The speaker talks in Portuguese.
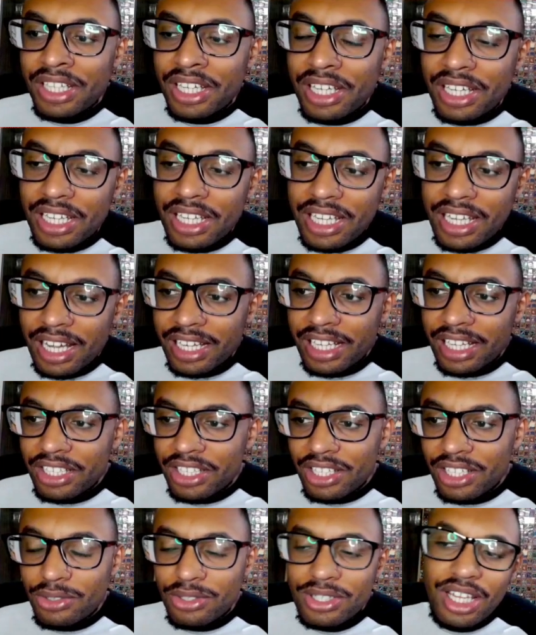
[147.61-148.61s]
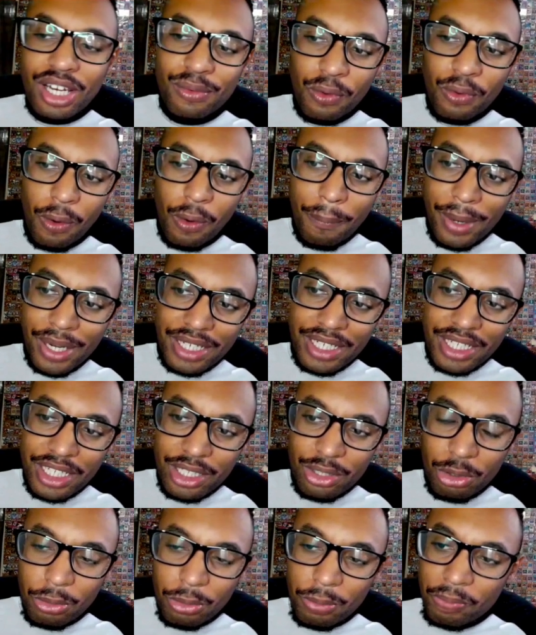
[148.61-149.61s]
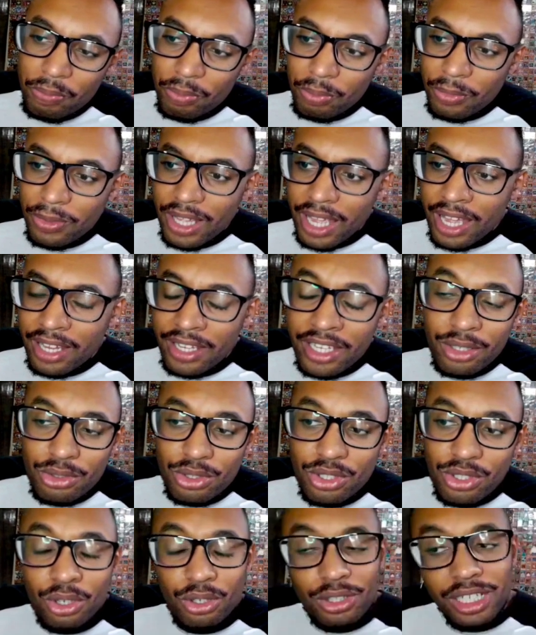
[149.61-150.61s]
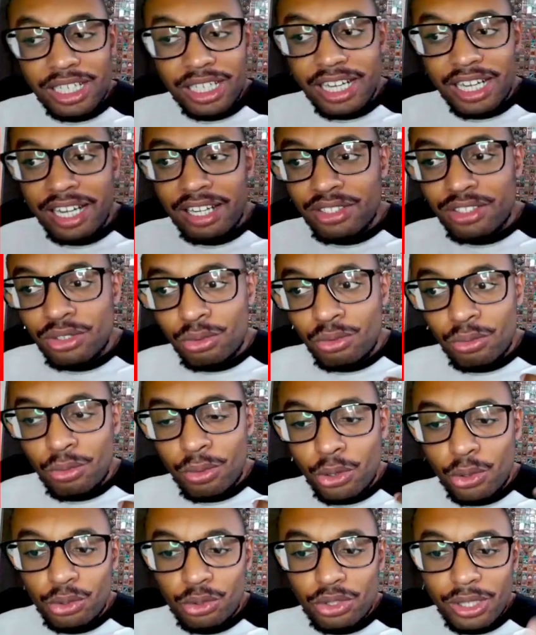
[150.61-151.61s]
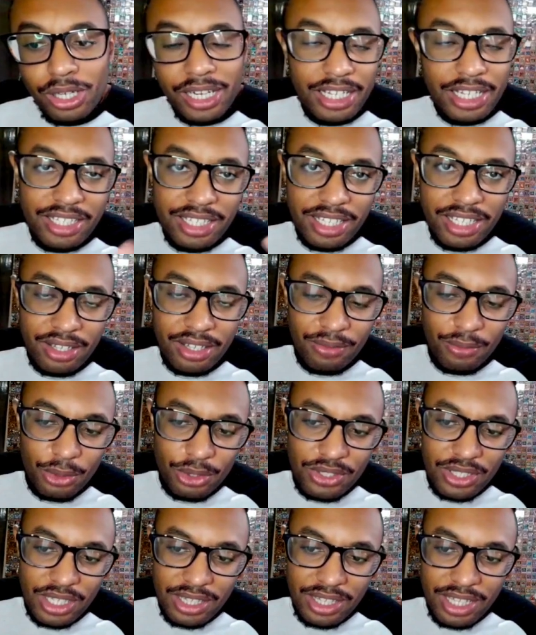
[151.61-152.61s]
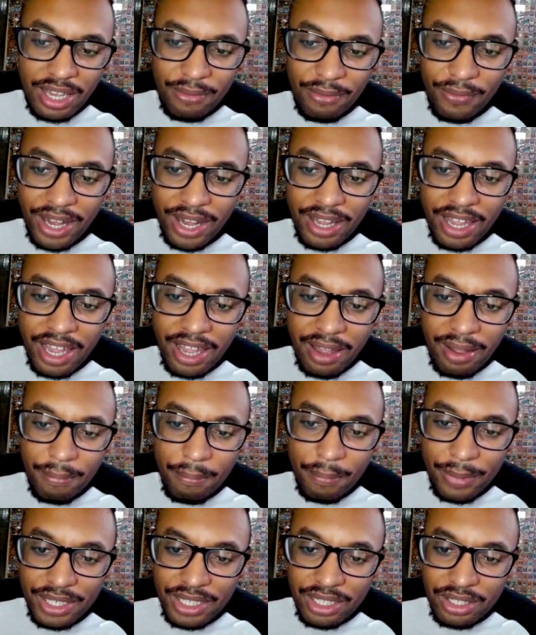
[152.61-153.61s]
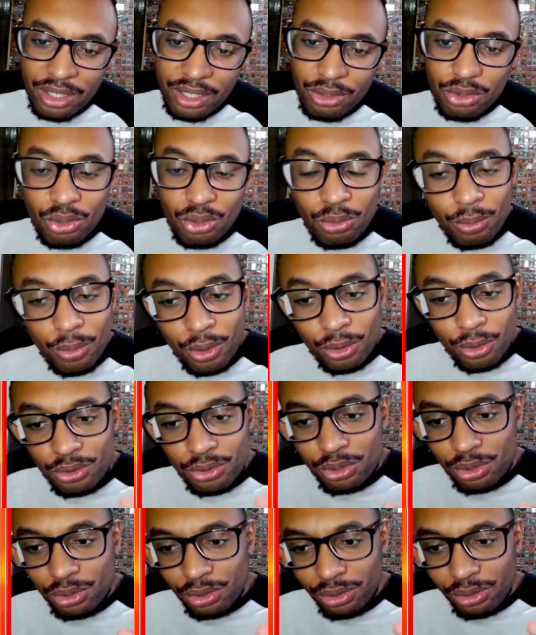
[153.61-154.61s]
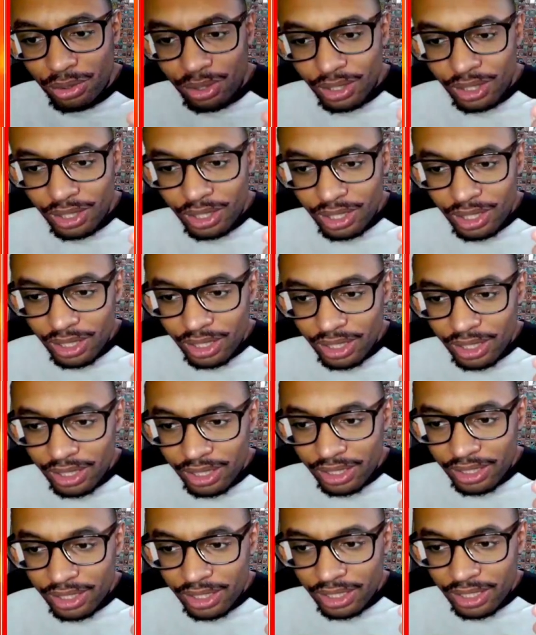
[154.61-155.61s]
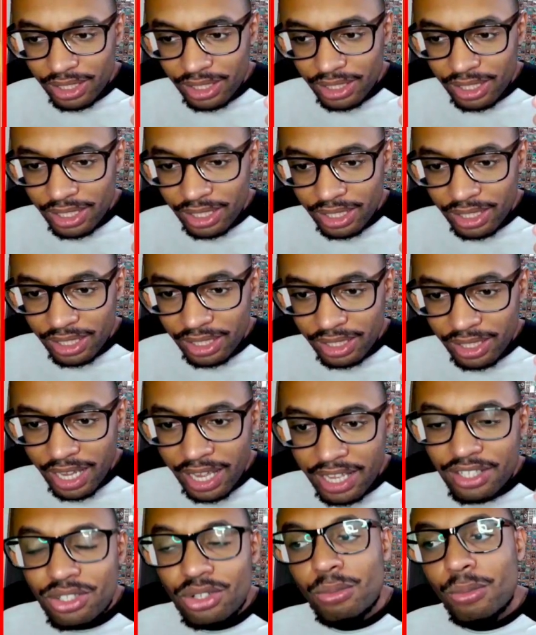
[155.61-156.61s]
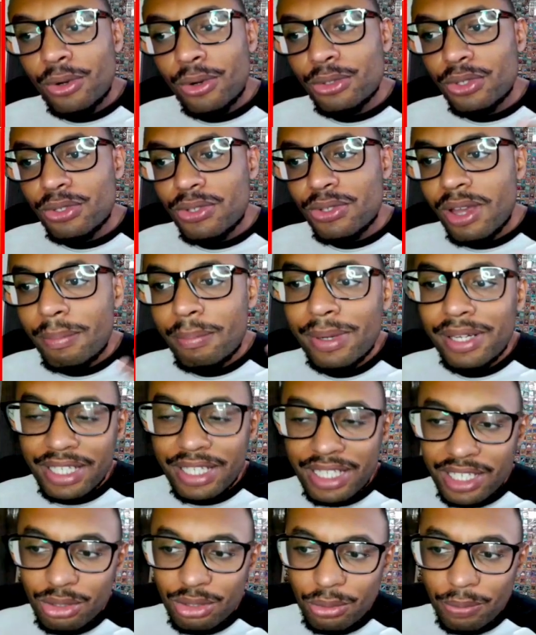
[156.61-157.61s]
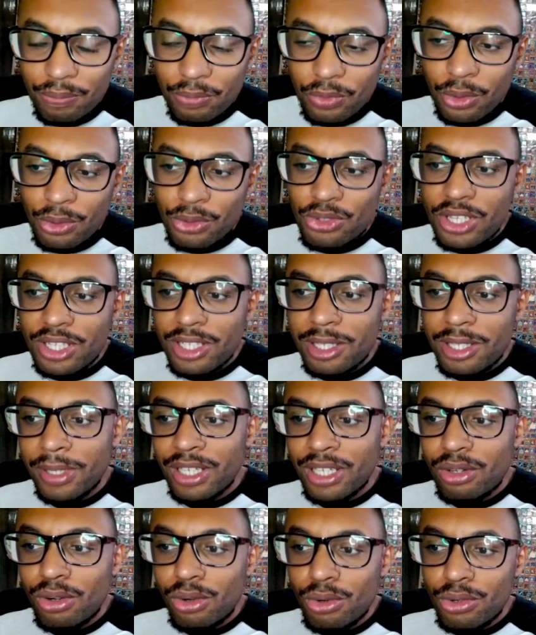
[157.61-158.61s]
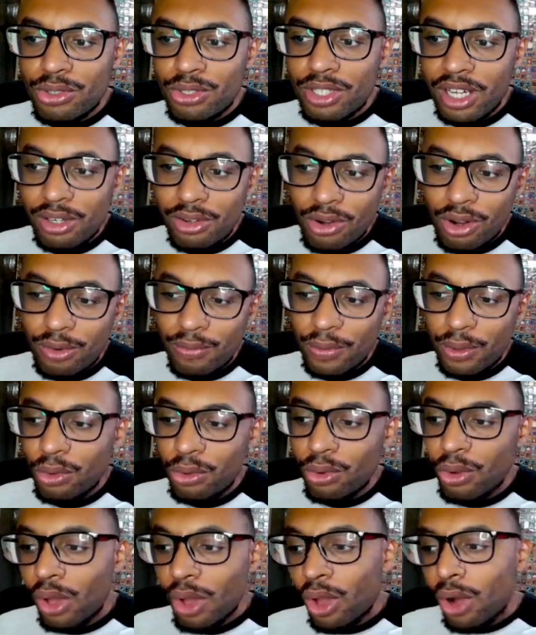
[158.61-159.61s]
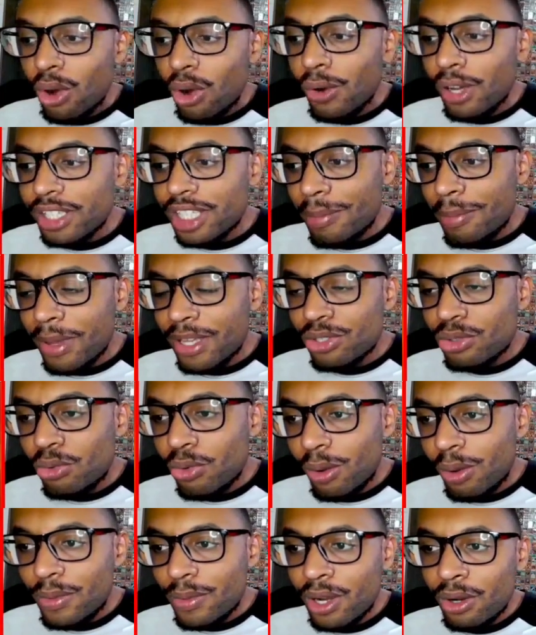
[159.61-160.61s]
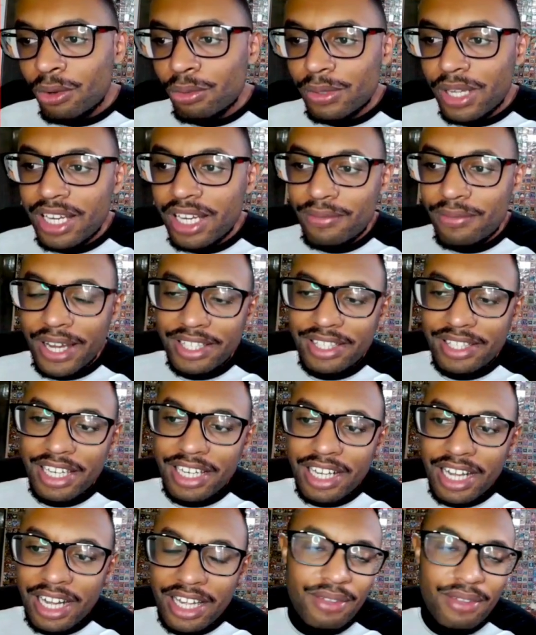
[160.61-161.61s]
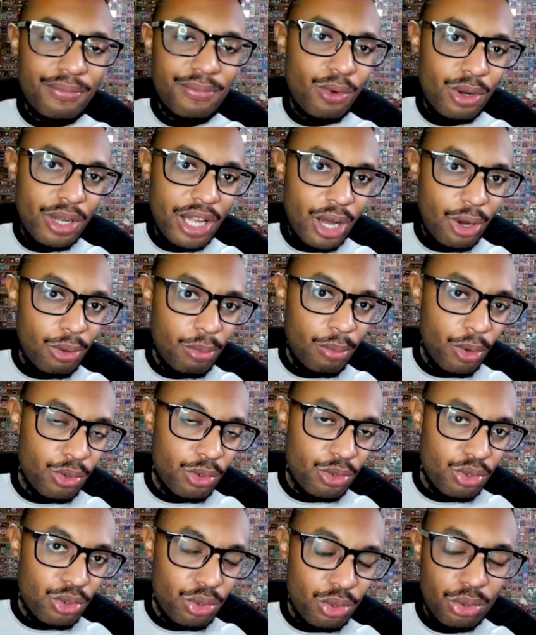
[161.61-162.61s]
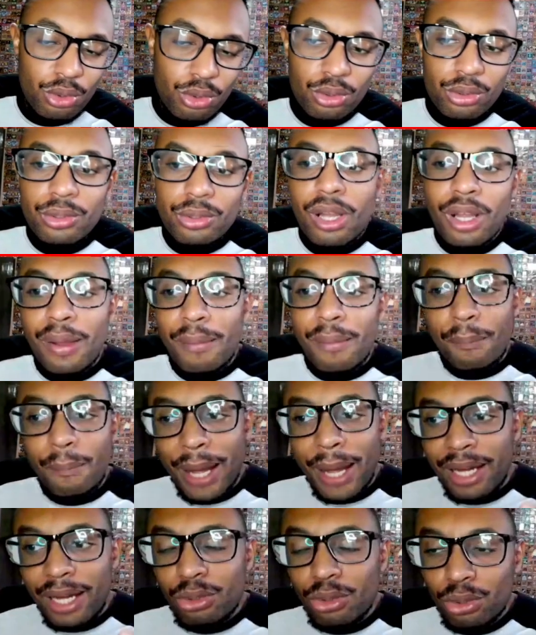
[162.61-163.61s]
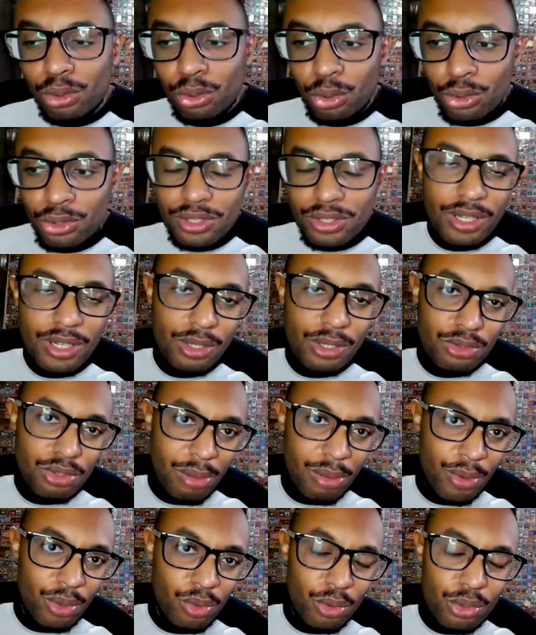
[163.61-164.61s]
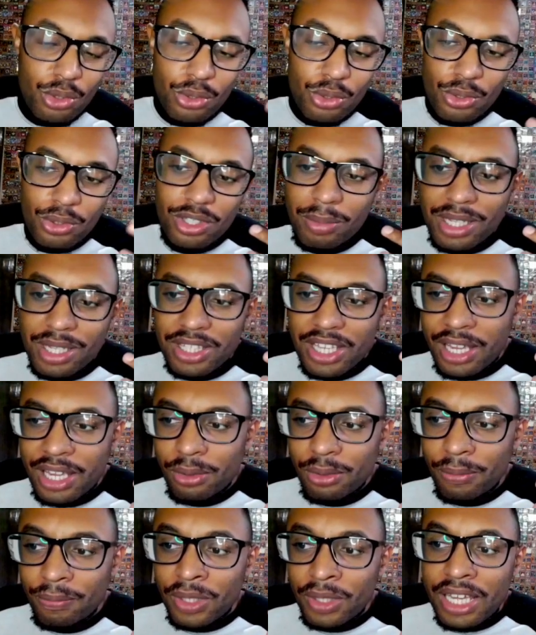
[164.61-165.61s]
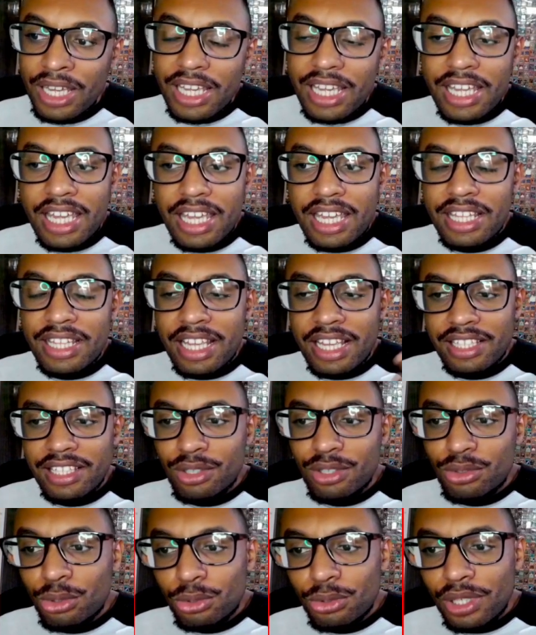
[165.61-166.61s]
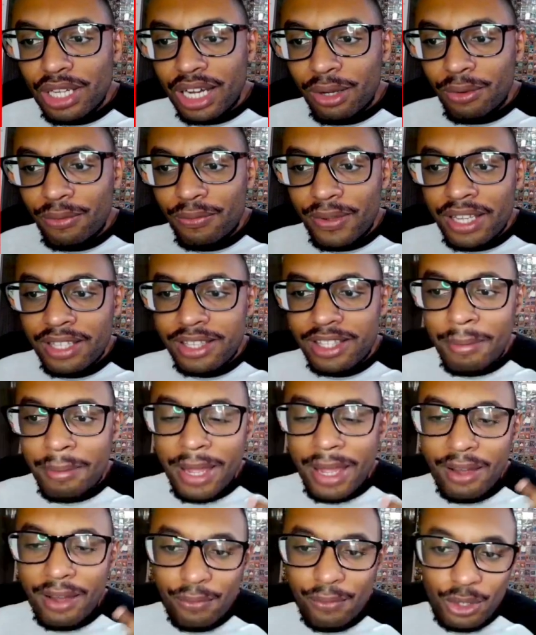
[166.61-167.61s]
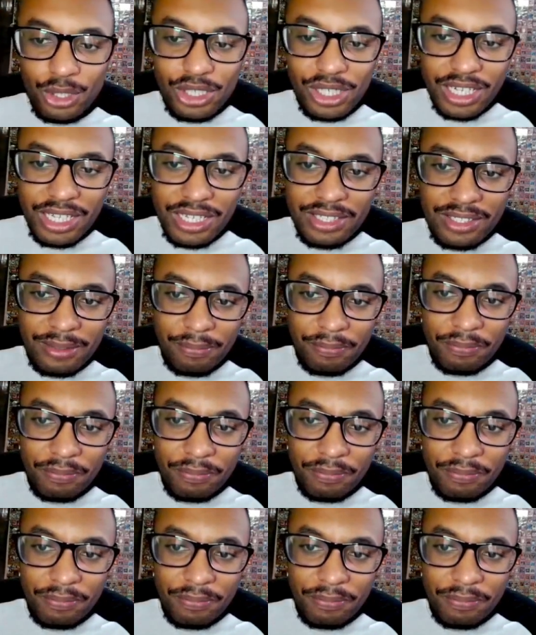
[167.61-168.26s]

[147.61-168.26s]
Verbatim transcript: E além disso, se ele for banido, é não, se outra se uma outra carta que você tem vai é banir, não, se um monstro ah, tá, tá, tá. É, se o monstro ser banido, ou seja, se banir com o sarcófago, ou até mesmo com o Albion, ele vai trigar e invocar um monstro mago, luz, da sua mão ou do seu cemitério. E nesse estrutural, o fim também é a flor de lis.